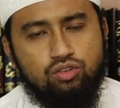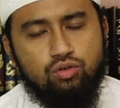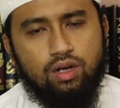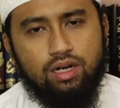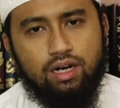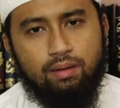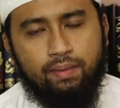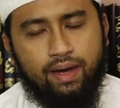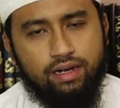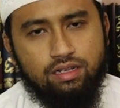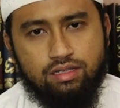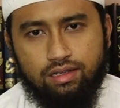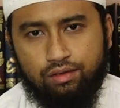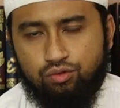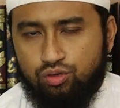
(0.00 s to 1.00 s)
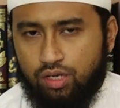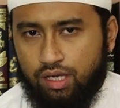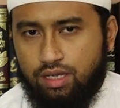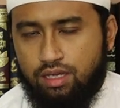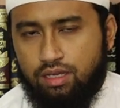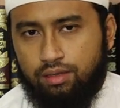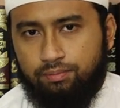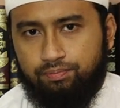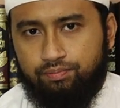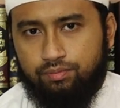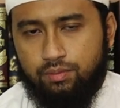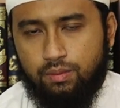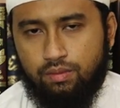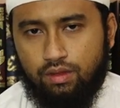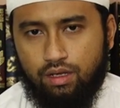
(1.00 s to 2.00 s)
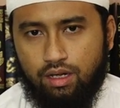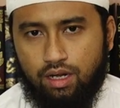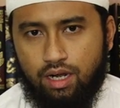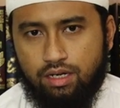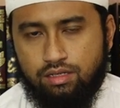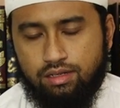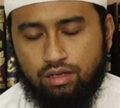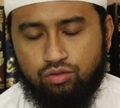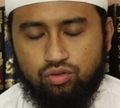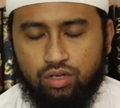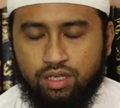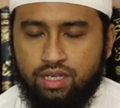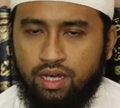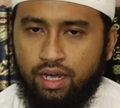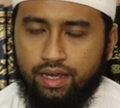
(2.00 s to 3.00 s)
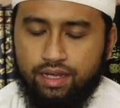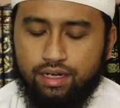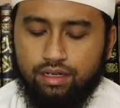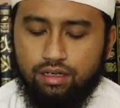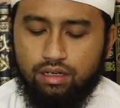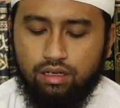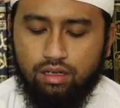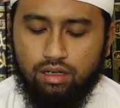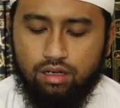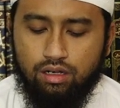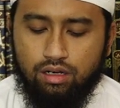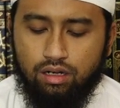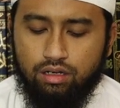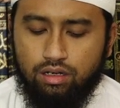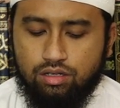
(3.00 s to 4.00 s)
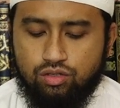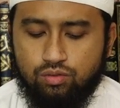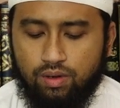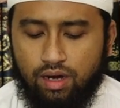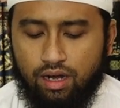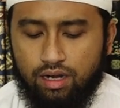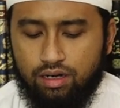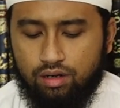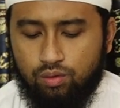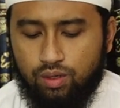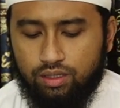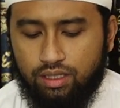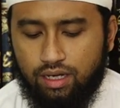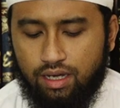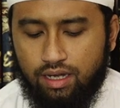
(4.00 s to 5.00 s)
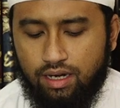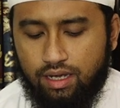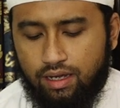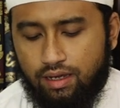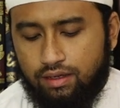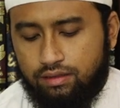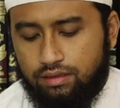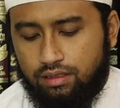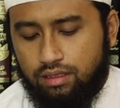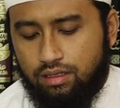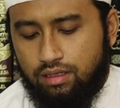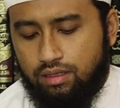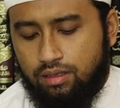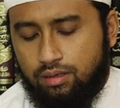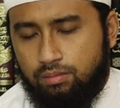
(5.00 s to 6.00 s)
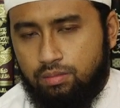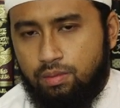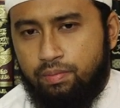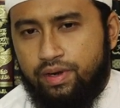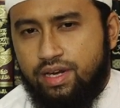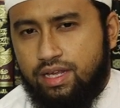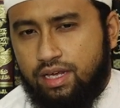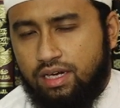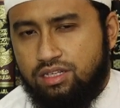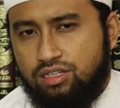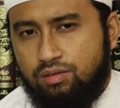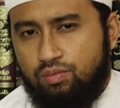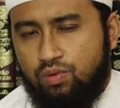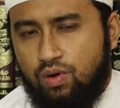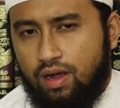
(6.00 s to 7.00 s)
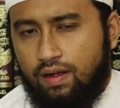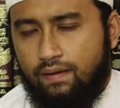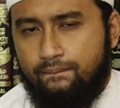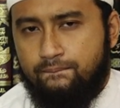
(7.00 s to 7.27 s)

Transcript: juga dalam hadis yang sahih, hadis as-sahihain. Allah Subhanahu wa taala memberikan sebuah